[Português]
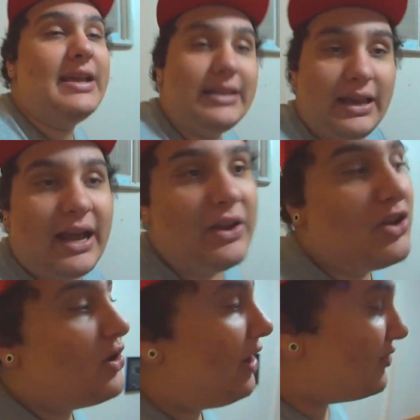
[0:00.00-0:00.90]
aí, tá ligado? E
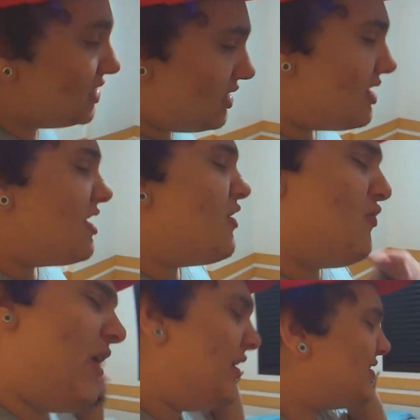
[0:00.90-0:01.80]
eu quero fazer
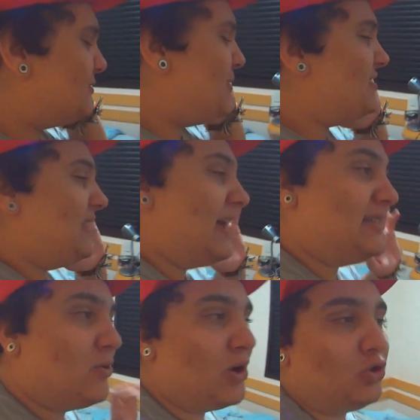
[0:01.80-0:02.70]
vários especiais,
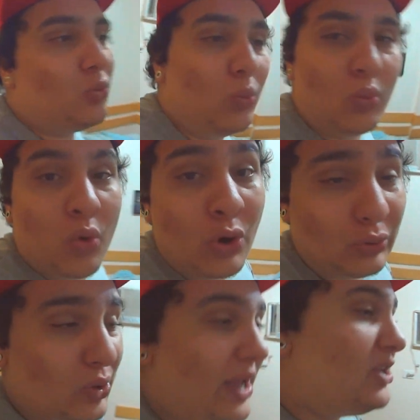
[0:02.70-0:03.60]
então, mano, eu tô
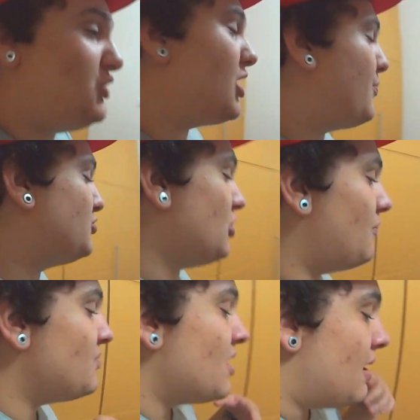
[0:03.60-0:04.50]
muito na instiga,
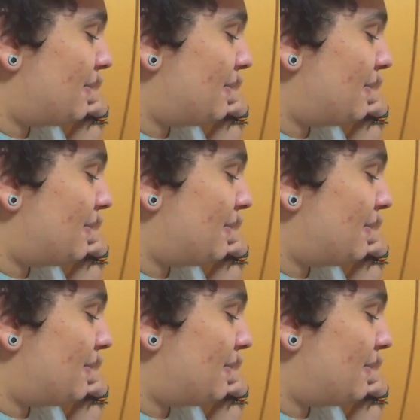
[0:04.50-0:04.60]
pessoal.